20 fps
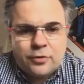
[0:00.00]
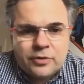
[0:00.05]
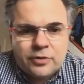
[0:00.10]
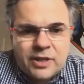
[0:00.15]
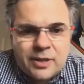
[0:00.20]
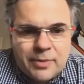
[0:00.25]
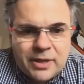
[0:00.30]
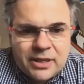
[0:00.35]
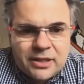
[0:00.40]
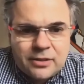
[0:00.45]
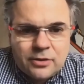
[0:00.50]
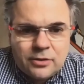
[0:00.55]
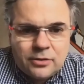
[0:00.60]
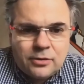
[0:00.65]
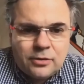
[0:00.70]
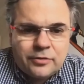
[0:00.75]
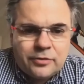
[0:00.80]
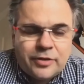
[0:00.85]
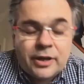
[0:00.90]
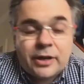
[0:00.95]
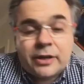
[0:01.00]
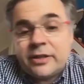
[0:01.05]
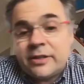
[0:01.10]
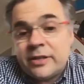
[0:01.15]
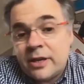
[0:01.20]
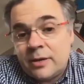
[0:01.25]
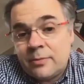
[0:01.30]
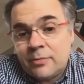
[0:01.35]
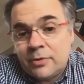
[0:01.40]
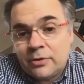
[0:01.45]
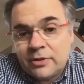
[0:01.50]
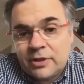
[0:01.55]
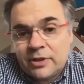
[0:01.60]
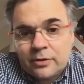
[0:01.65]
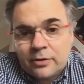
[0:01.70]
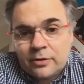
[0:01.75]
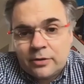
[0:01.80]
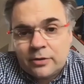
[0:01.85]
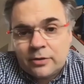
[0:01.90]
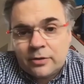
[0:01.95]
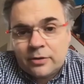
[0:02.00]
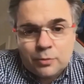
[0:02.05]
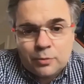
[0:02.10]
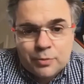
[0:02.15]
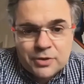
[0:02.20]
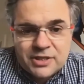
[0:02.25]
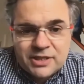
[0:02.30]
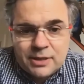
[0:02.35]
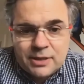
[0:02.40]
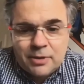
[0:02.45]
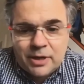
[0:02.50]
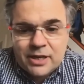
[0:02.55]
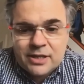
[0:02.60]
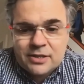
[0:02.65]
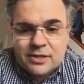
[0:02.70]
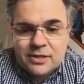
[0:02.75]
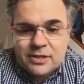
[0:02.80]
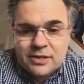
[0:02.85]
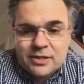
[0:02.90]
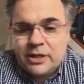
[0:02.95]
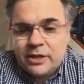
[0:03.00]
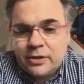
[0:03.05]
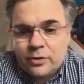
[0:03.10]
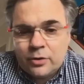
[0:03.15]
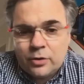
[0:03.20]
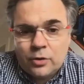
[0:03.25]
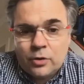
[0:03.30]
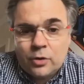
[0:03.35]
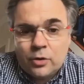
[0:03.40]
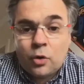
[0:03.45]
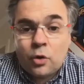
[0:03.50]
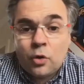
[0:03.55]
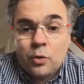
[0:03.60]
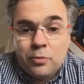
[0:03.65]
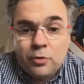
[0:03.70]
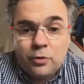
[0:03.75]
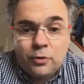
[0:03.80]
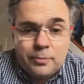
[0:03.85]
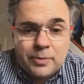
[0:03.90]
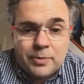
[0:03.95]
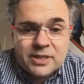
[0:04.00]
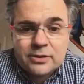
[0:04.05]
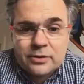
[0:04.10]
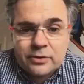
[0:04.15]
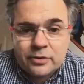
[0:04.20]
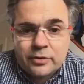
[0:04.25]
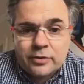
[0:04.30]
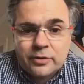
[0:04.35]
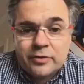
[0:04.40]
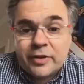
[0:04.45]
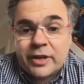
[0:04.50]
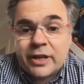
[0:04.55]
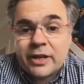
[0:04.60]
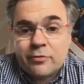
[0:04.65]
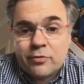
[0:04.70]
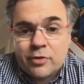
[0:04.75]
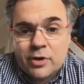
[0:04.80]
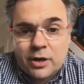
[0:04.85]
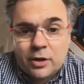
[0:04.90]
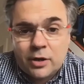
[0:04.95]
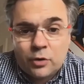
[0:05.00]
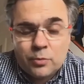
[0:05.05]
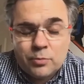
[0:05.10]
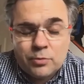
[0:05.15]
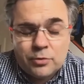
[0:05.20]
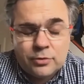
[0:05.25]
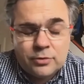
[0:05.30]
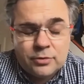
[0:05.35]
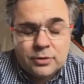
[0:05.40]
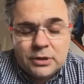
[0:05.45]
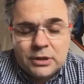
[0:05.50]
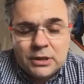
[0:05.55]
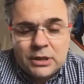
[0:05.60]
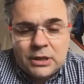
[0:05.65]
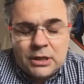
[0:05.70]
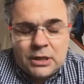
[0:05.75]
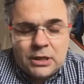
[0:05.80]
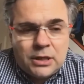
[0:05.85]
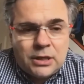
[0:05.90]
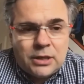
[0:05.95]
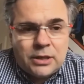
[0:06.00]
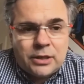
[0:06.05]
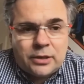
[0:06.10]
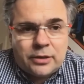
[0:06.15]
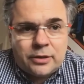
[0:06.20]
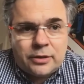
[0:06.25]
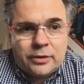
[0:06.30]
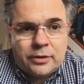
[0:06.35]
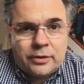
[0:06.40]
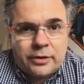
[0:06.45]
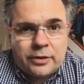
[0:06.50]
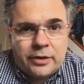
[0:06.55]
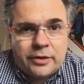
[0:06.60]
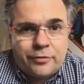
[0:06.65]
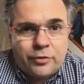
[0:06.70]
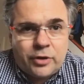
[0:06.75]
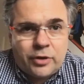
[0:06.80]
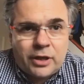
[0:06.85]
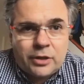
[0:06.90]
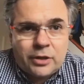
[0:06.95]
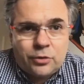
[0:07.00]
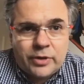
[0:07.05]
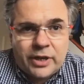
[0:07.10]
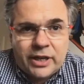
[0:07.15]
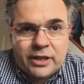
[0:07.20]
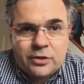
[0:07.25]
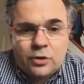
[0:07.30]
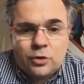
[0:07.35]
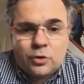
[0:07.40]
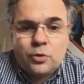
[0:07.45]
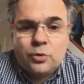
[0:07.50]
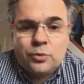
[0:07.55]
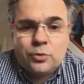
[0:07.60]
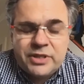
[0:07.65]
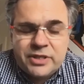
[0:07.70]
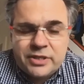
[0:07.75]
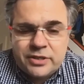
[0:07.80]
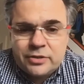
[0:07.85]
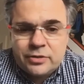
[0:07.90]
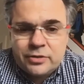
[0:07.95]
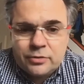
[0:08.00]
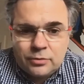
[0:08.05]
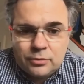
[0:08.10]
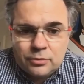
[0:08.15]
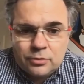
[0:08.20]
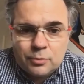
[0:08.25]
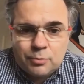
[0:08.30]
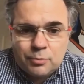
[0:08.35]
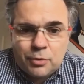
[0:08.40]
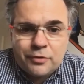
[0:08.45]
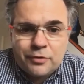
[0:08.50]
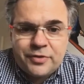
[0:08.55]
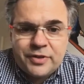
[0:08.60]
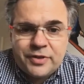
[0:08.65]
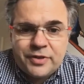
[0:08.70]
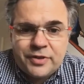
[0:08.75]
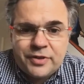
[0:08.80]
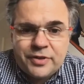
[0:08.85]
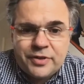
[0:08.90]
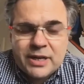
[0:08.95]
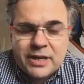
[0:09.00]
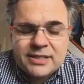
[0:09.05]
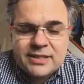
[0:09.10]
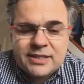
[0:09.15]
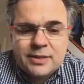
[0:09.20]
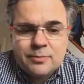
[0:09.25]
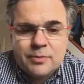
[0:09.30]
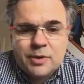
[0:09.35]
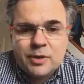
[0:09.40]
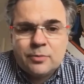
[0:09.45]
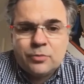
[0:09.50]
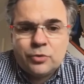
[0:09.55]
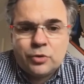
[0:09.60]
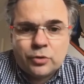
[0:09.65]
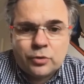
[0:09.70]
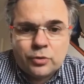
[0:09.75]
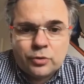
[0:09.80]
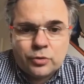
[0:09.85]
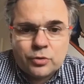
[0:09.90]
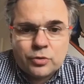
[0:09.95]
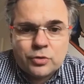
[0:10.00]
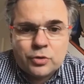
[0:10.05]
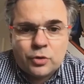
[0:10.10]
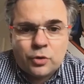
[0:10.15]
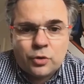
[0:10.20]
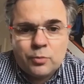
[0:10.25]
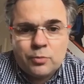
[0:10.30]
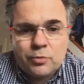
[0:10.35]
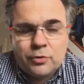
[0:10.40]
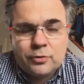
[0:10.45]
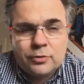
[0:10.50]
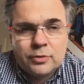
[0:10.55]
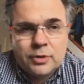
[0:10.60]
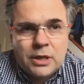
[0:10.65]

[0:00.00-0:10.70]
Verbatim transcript: dès maintenant, enfin idéalement dès, le plus tôt possible, raisonner rebond, parce qu'il va y avoir un rebond. Euh, il faudra donc être en condition de profiter au maximum de, ce rebond.